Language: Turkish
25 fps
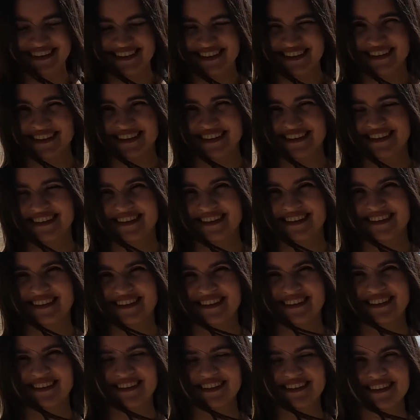biraz daha
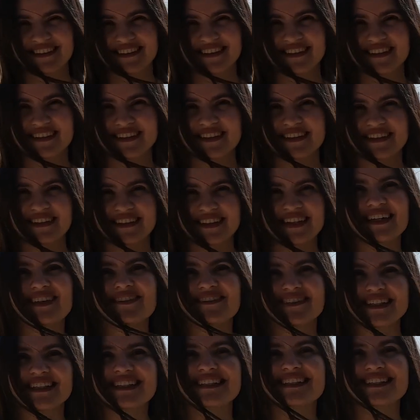marinaya doğru
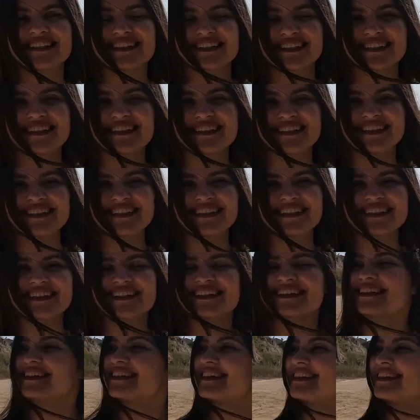yaklaştık. Evet. Öyle söyleyebiliriz.